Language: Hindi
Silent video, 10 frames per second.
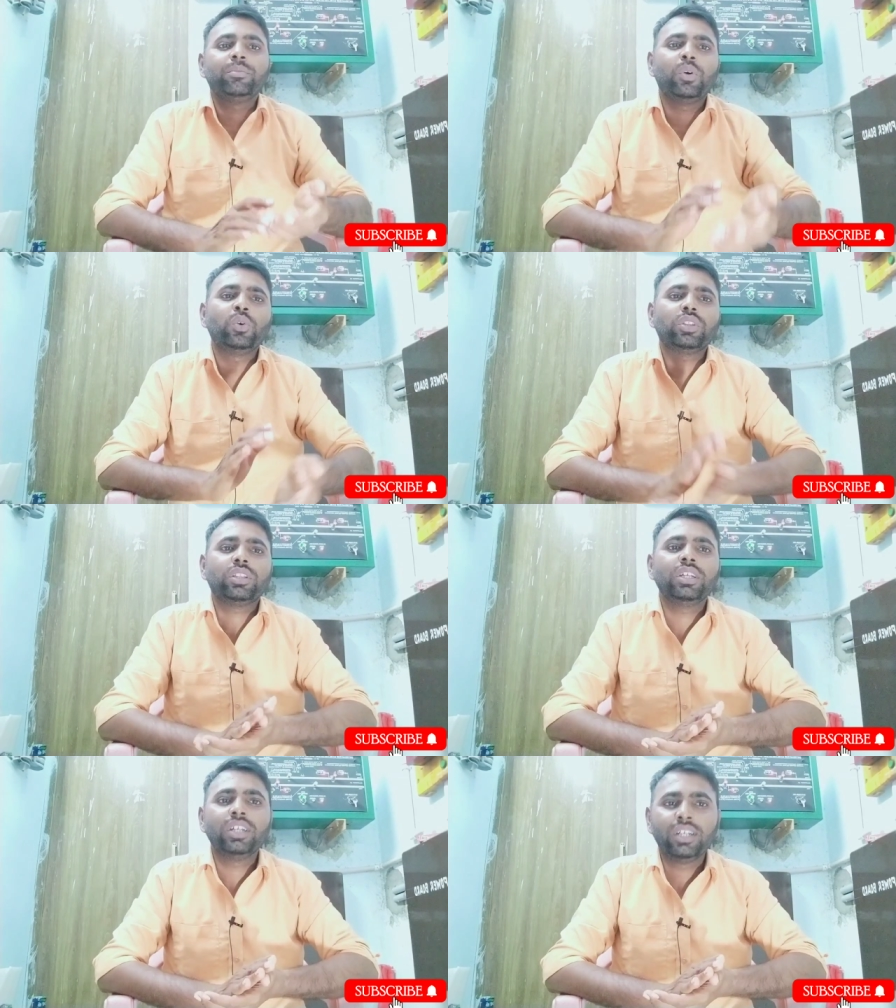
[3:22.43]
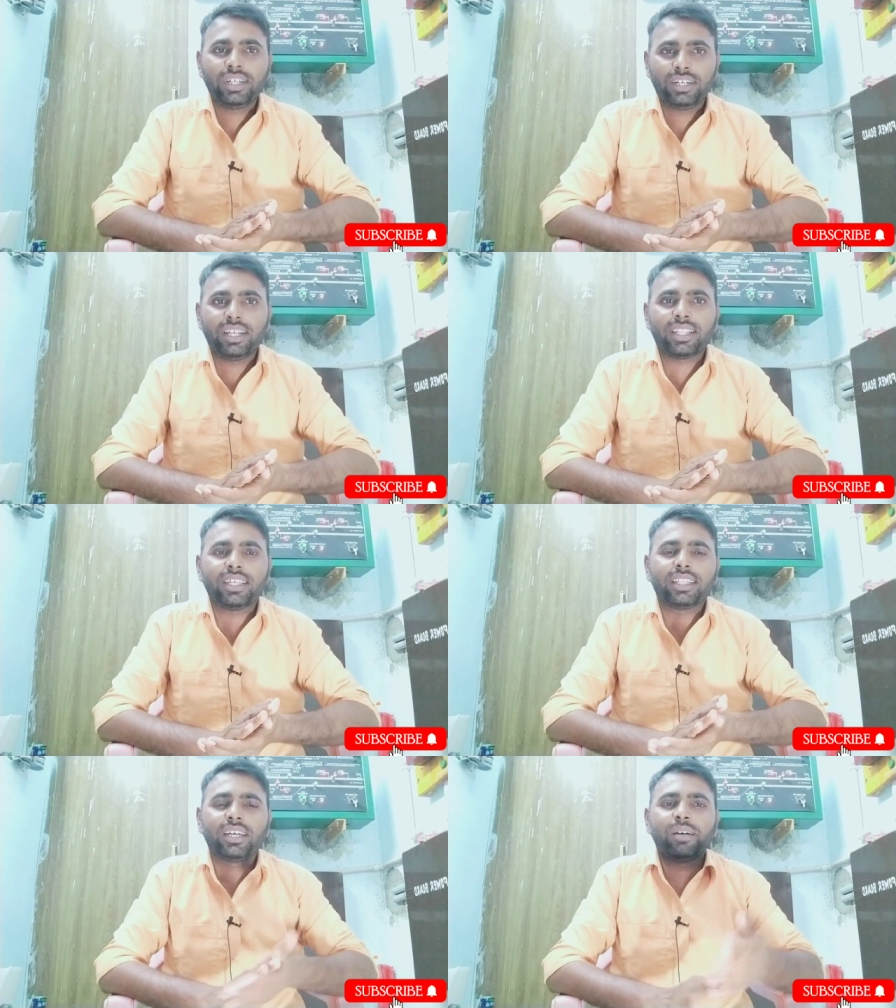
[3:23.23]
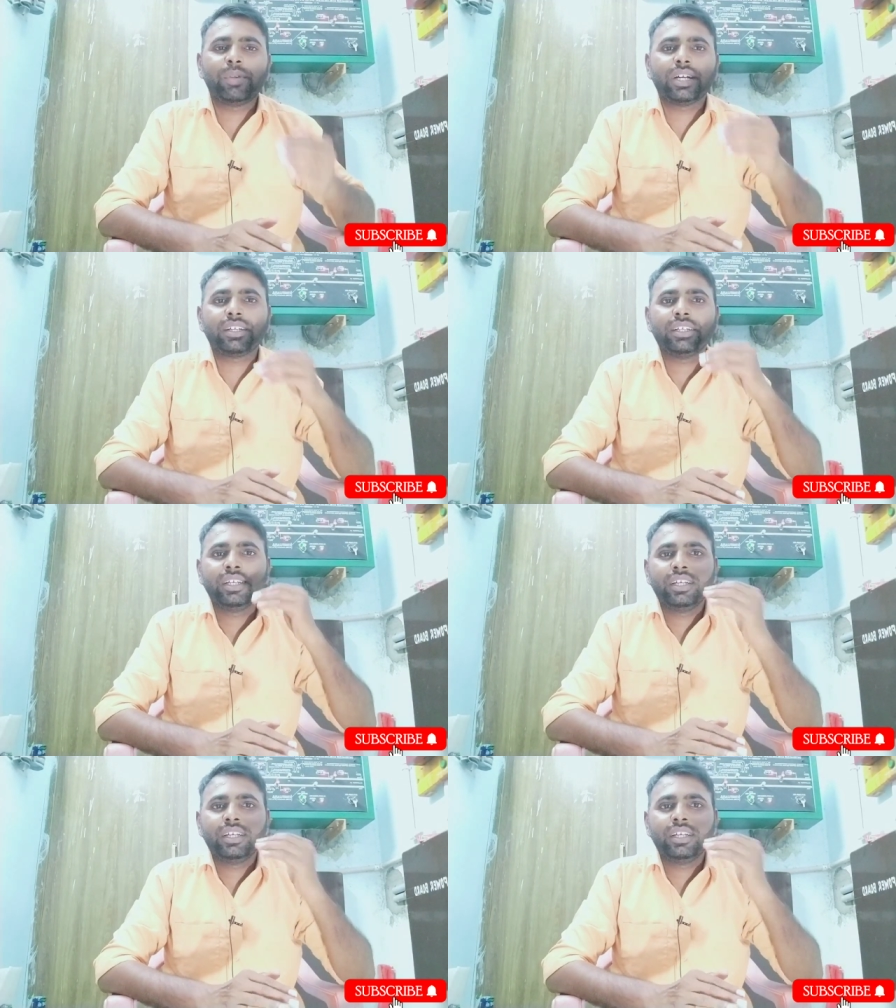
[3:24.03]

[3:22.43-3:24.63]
बहुत डरता था बट